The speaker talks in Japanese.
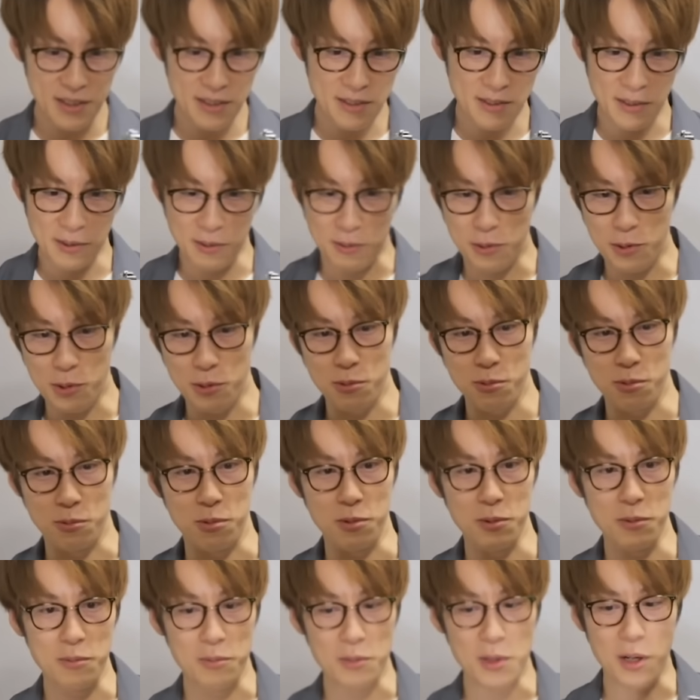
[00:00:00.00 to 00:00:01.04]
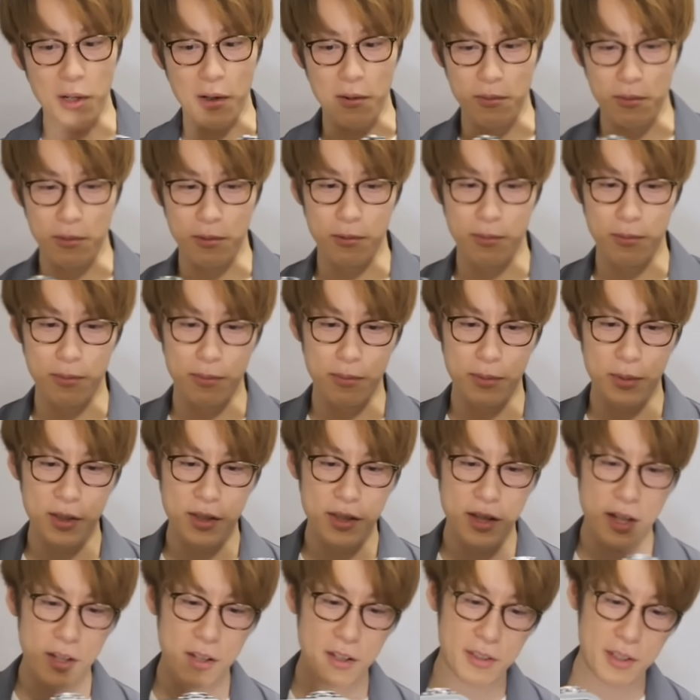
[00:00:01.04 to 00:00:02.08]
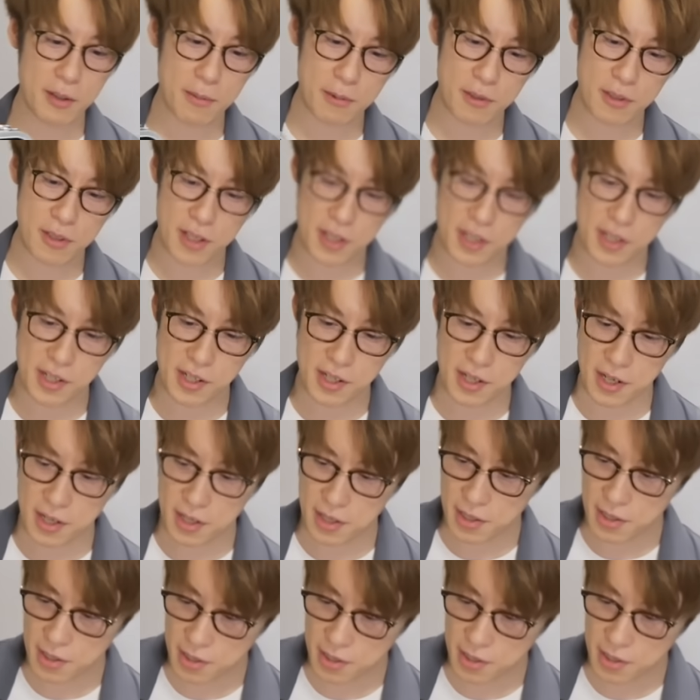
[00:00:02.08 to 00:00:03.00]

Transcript: ちょっとこれなんかもう見せ方難しいな。